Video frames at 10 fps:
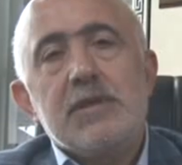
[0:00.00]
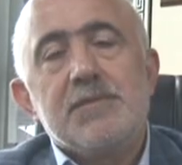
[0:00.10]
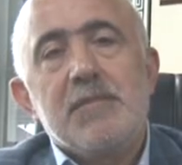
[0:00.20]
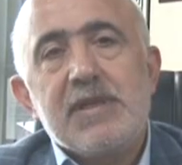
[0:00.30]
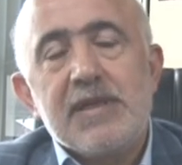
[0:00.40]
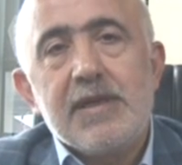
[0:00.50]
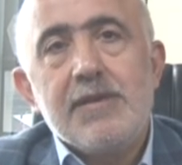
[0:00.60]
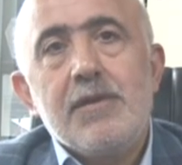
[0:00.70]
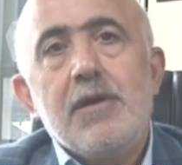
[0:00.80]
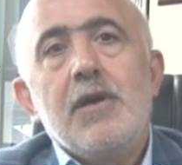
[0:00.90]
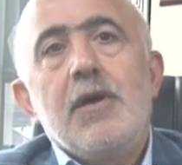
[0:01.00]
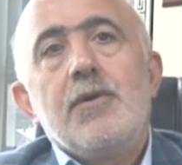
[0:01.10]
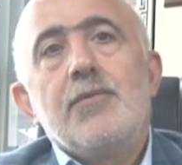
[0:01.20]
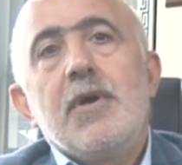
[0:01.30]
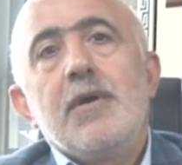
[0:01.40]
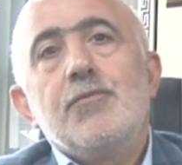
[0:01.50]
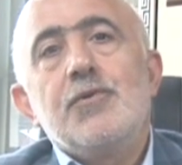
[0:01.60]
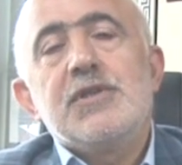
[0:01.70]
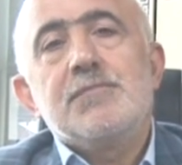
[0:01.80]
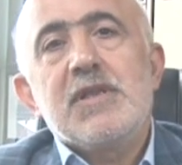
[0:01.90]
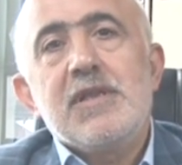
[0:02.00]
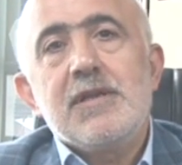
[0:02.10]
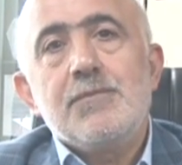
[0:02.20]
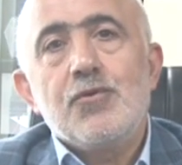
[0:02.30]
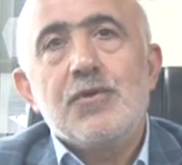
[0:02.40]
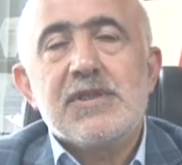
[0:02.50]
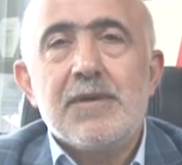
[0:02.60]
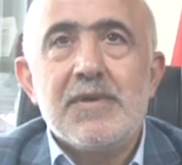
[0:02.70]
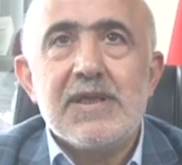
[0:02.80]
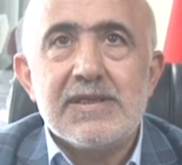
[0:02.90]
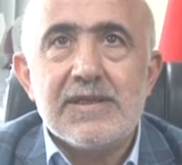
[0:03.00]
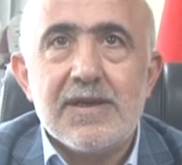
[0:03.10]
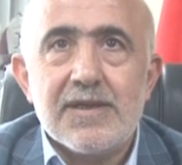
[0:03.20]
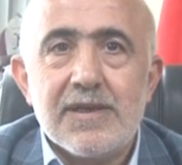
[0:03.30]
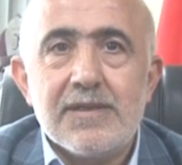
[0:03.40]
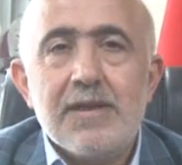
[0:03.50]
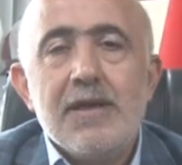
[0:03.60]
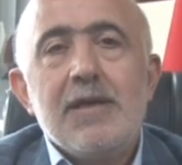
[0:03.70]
hizmet eden ve bu hizmetlerin bugün semeresini alan